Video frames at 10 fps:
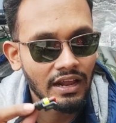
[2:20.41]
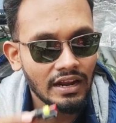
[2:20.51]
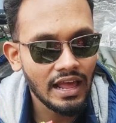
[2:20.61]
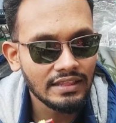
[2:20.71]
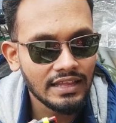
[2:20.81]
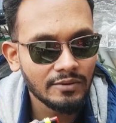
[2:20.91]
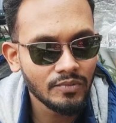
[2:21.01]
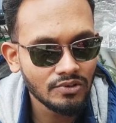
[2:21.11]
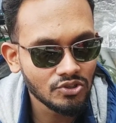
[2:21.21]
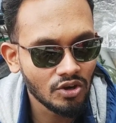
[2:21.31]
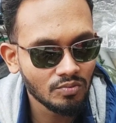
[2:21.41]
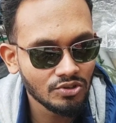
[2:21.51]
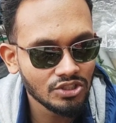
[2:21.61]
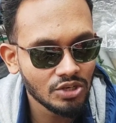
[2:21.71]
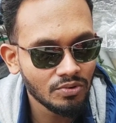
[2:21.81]
এটা লাইন থাকবো যখন
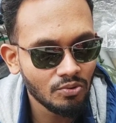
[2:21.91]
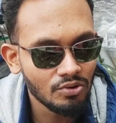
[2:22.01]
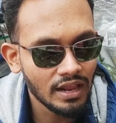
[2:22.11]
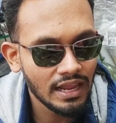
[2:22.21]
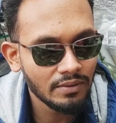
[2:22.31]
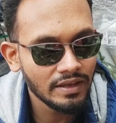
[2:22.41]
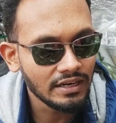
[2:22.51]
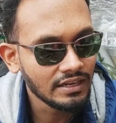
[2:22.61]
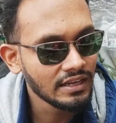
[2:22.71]
মন চাইব খুইলা লাইবেন